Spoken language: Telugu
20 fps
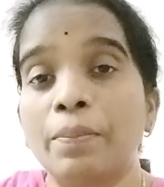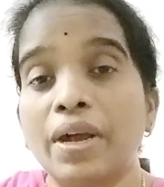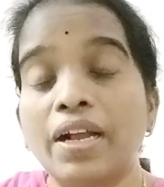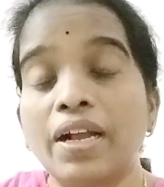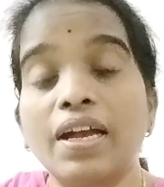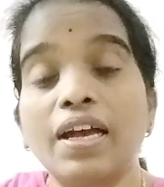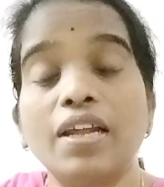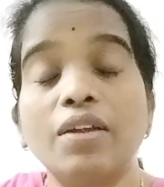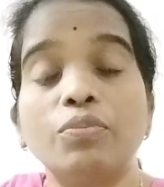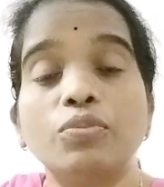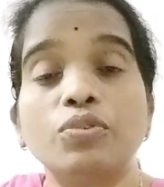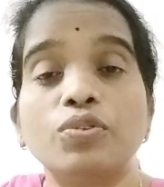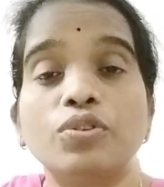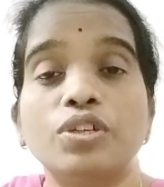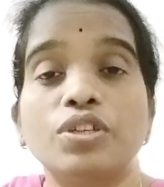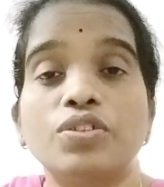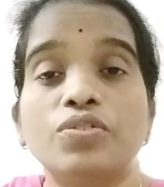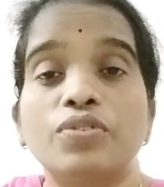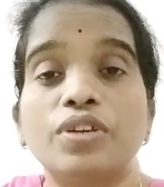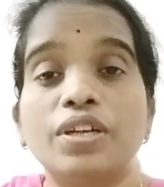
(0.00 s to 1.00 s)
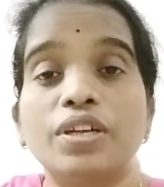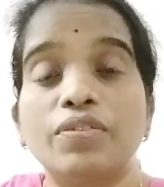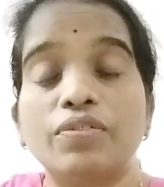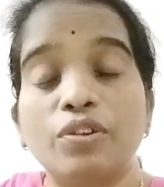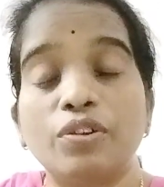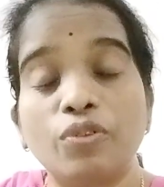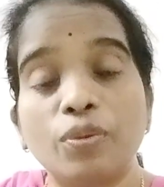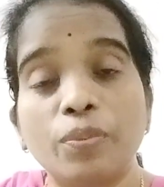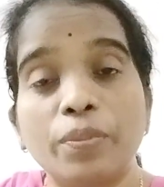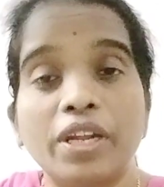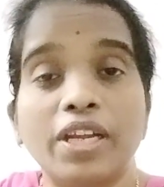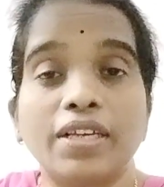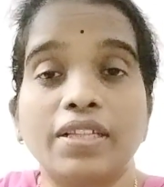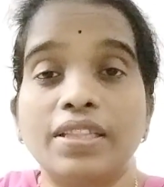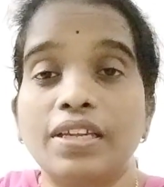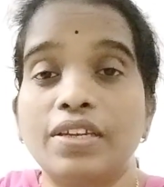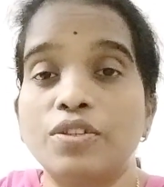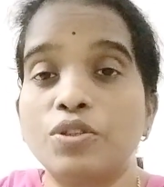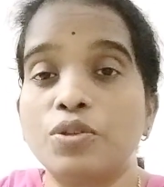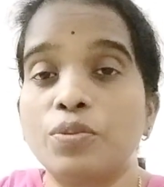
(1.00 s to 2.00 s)
బంగారం కొన్నటువంటి విలువ మనకు
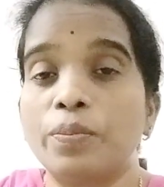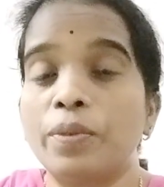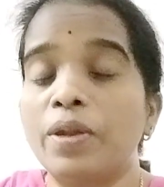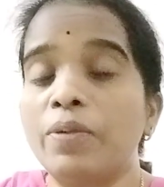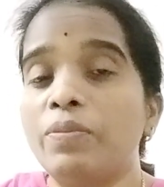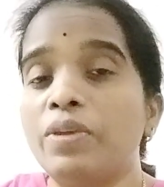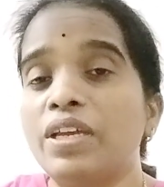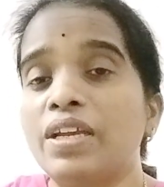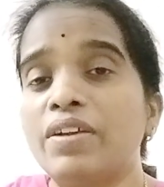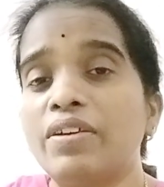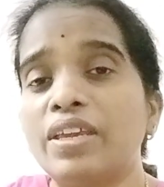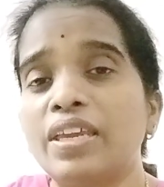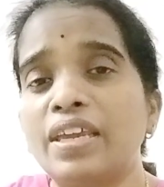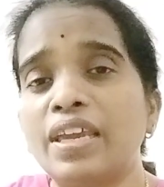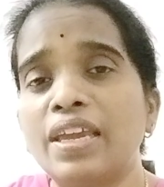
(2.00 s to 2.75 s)
తెలుసు మనం ఇంకా